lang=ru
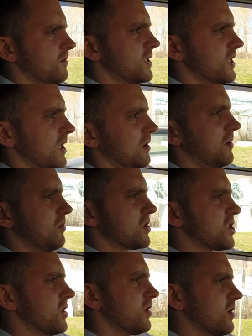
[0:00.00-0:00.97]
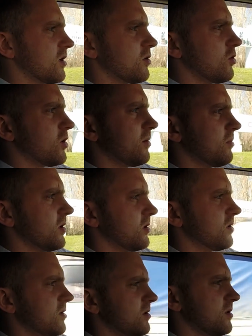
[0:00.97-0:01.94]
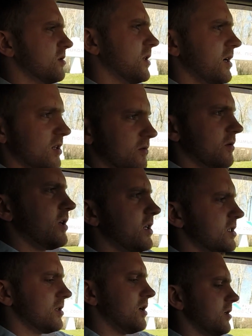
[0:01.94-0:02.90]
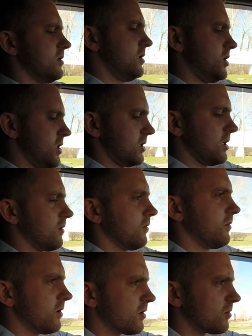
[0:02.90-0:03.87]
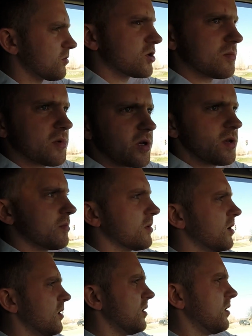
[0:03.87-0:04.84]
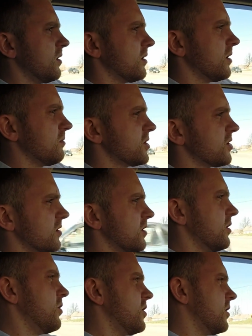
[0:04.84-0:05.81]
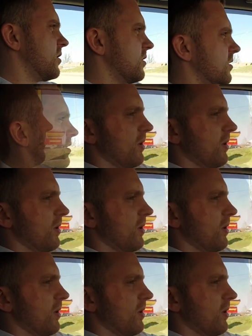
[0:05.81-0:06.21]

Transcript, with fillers: В целом о машине, на которой мы до этого ездили. Сейчас, как вы видите, уже мы едем на обычной Тойоте.